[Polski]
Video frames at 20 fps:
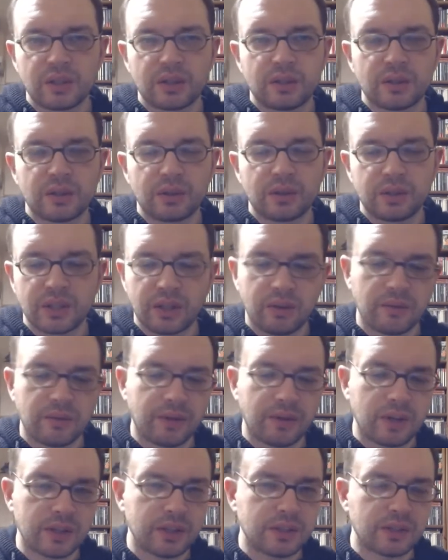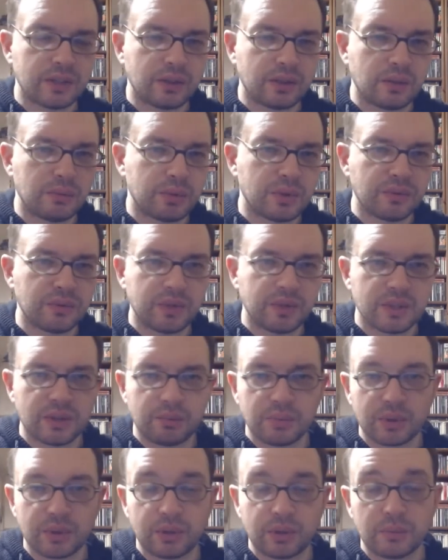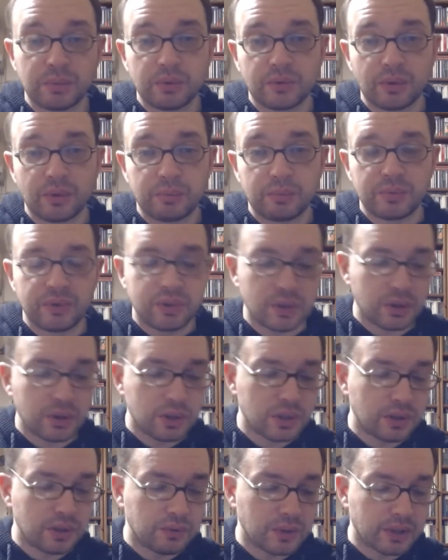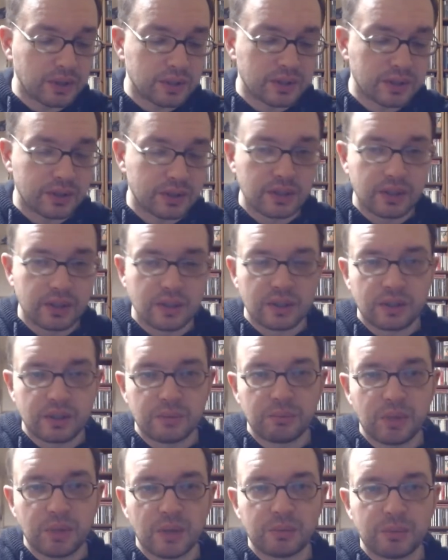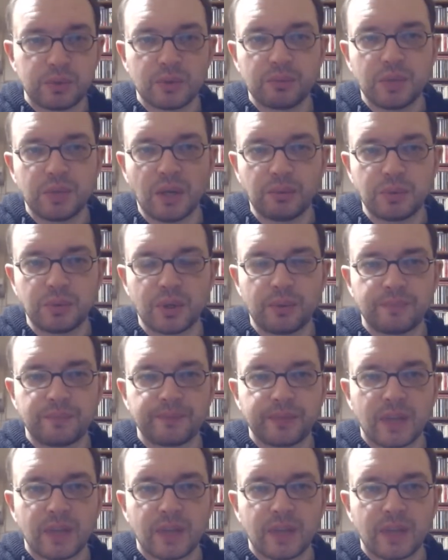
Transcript: No i kałamarnice olbrzymie są podobno w obfitości, więc miamcio miamcio.